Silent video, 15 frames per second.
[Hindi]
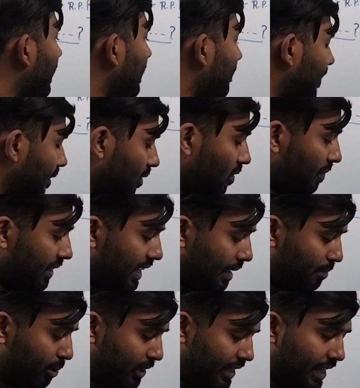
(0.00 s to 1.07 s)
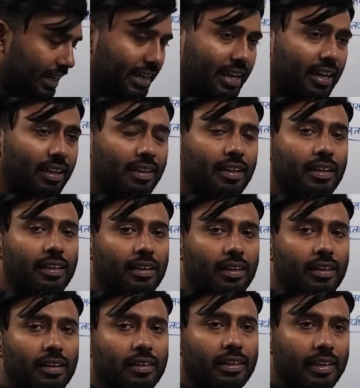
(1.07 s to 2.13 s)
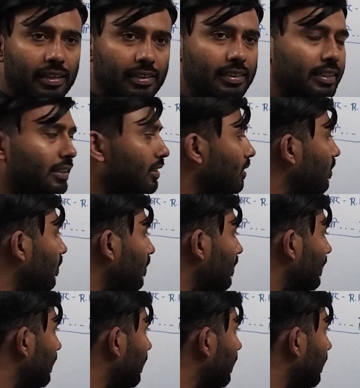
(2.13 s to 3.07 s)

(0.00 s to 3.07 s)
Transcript: रहने वालों को भी क्या बोल दिया गया खिलजी तो